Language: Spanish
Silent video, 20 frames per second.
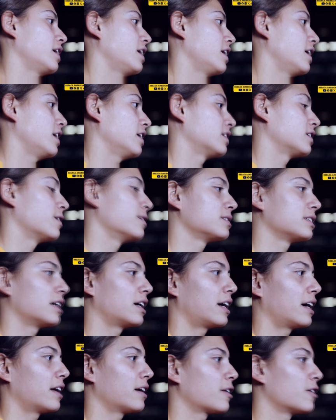
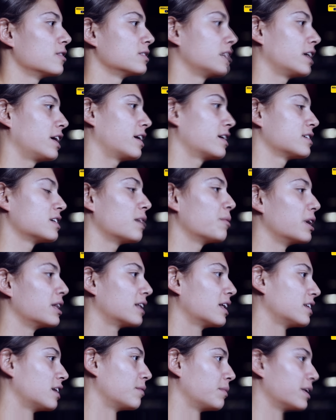reemplazar eh,
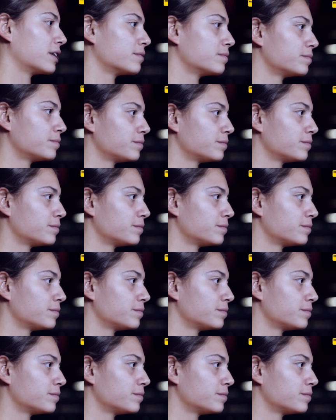con buenos